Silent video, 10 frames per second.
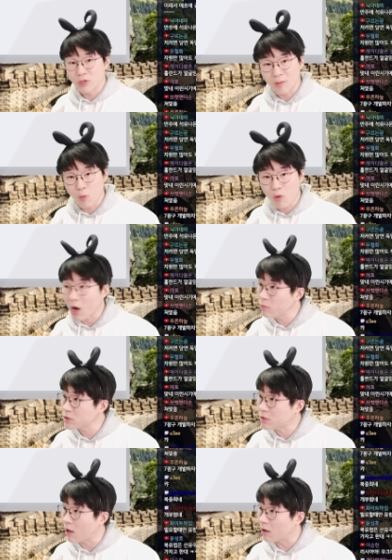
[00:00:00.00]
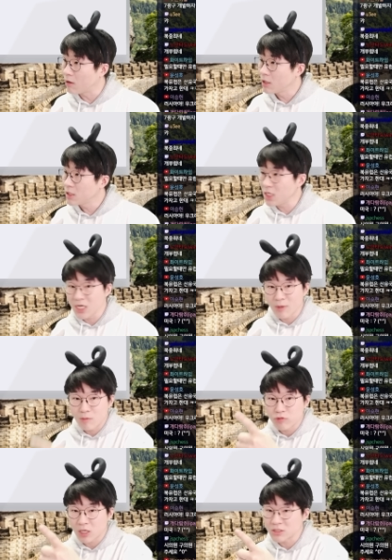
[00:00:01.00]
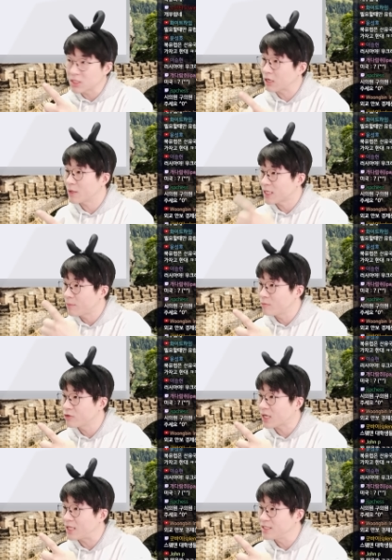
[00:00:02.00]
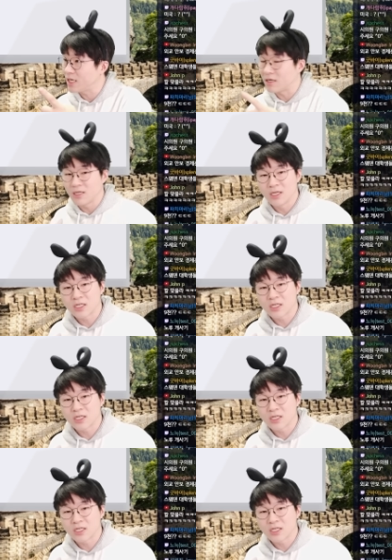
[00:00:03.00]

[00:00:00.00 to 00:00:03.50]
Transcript: 야, 뭐가 비슷해? 1, 2만 불 하는 나라와 3만 불이 같냐?